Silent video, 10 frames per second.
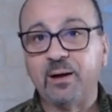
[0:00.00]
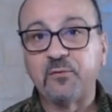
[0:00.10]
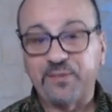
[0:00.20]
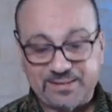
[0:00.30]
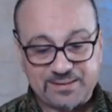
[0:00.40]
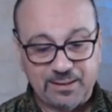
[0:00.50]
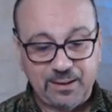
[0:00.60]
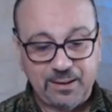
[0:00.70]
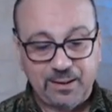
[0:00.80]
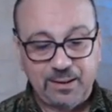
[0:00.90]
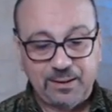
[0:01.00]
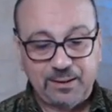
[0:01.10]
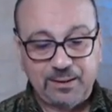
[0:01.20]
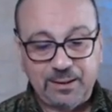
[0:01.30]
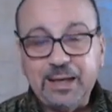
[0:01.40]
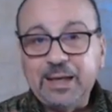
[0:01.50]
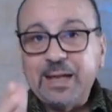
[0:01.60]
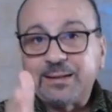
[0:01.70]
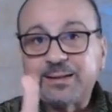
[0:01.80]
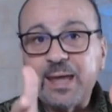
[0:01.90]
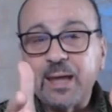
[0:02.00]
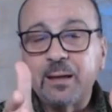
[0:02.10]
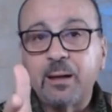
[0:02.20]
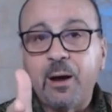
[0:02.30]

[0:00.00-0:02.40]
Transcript: En fait, il était